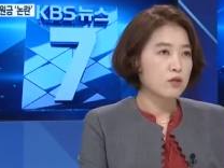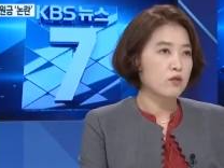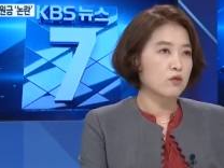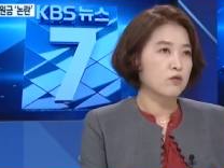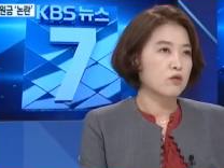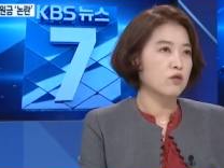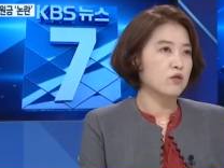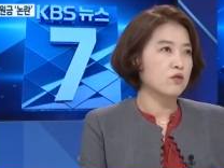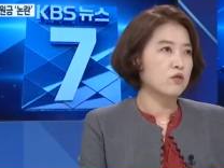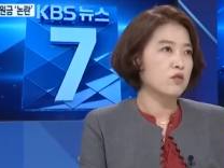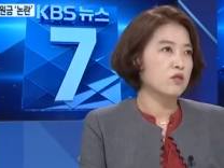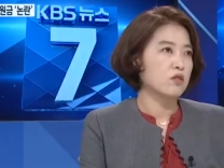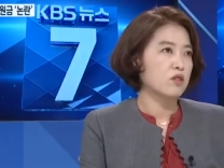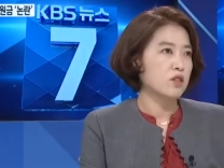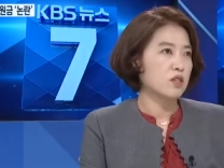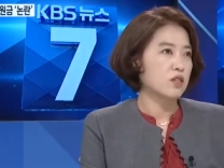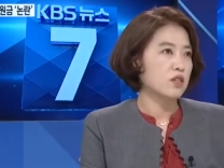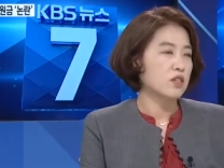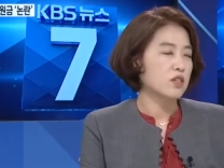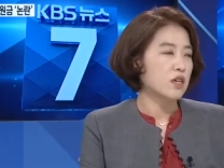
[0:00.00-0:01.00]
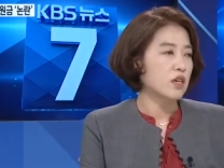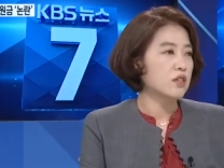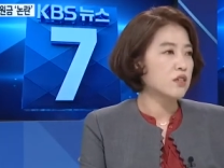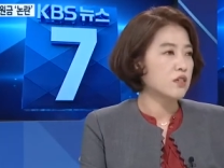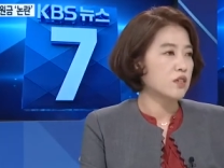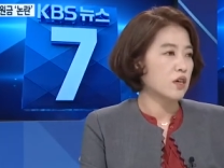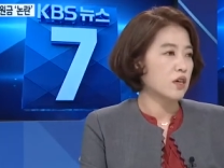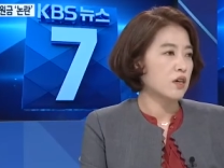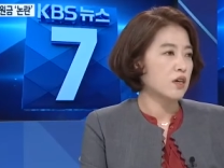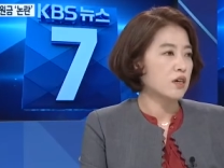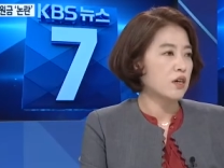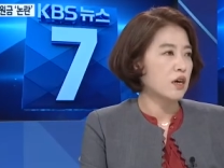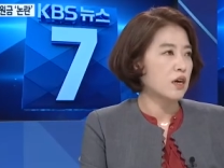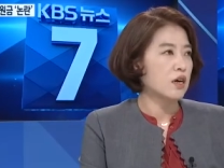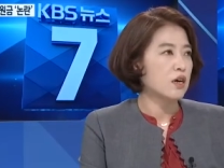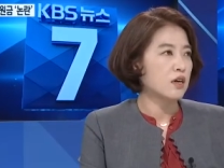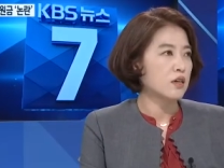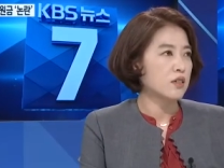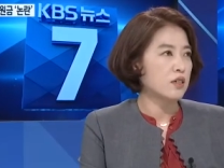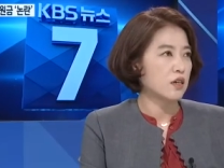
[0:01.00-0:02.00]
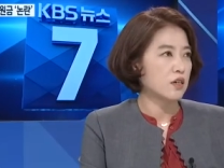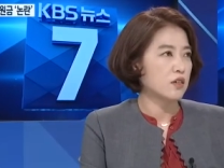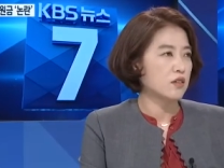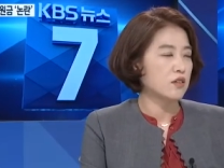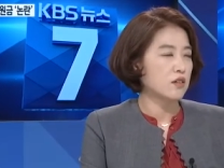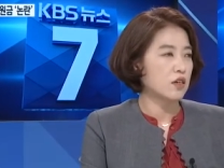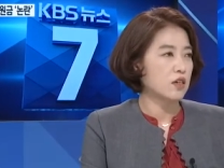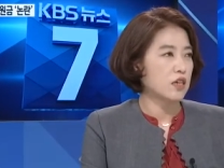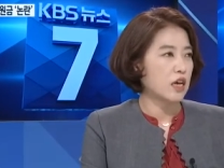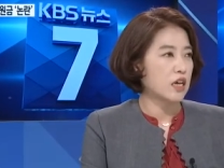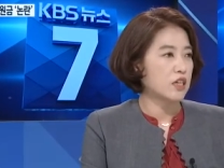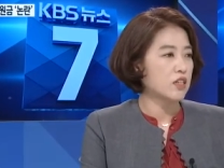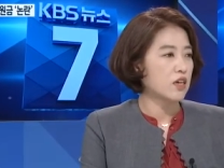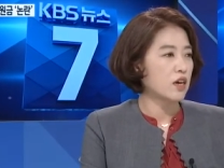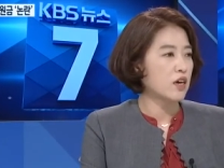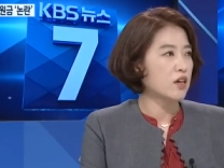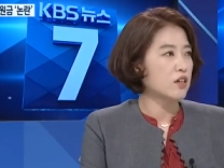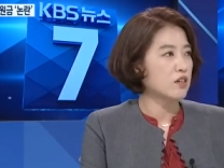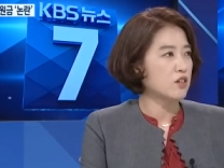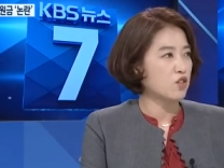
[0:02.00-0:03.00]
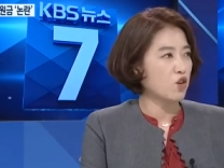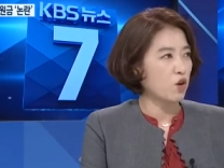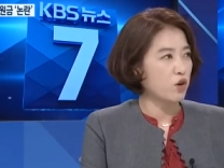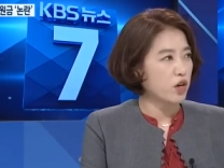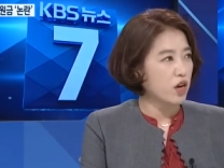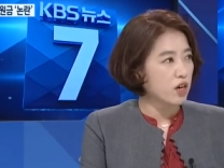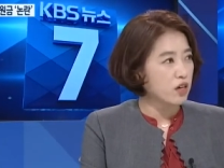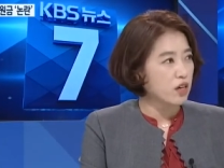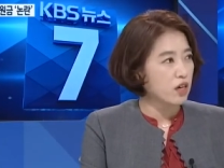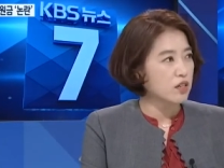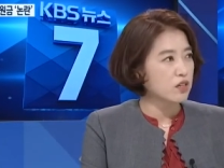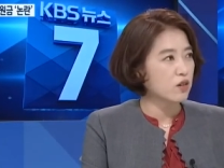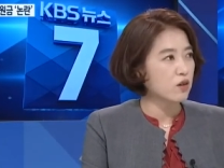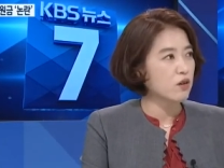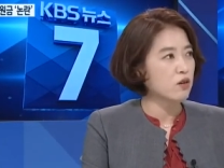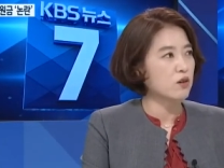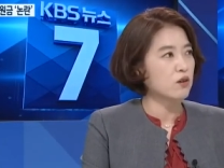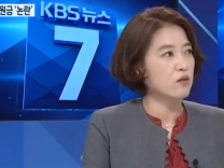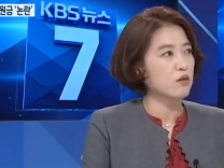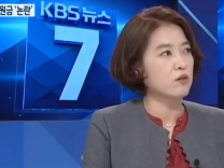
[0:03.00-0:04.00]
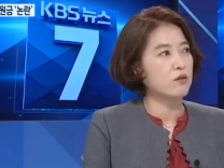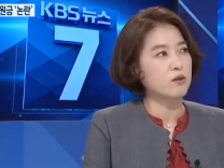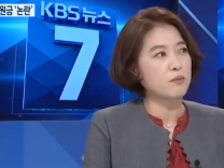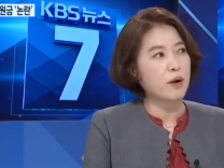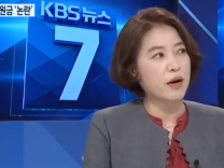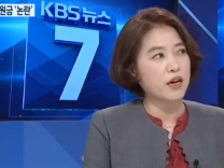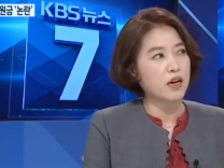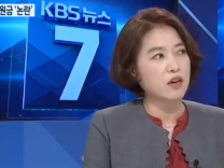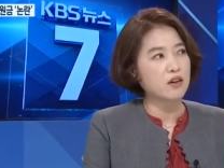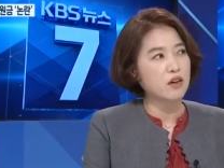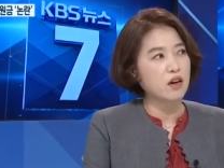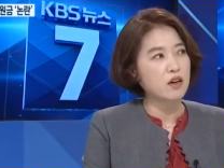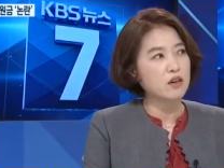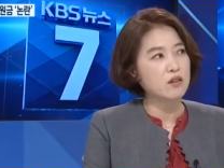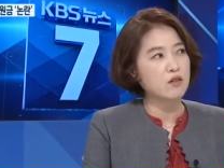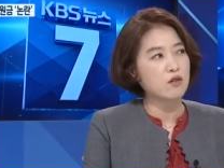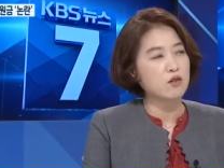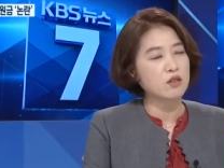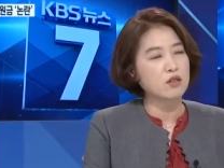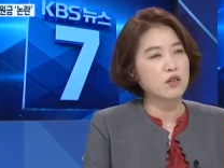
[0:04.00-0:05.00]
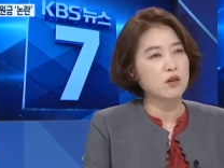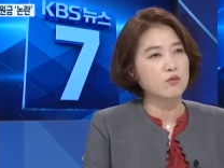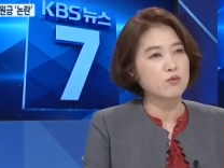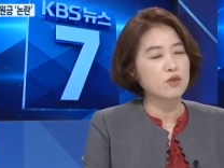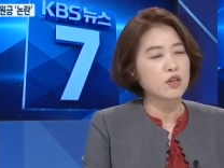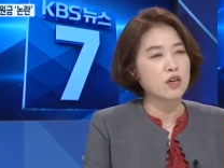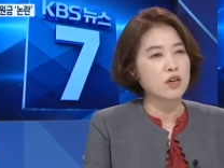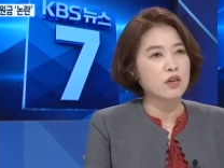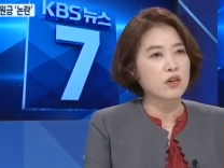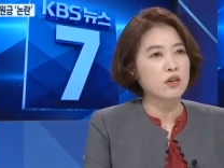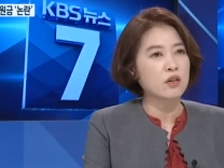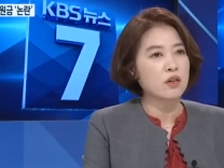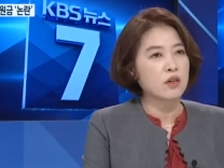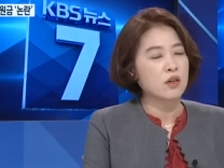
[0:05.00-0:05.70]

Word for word: 예. 어쨌든 이제 지자체가 자기들의 예산을 절약해서 어, 음. 발행을 하는 거기 때문에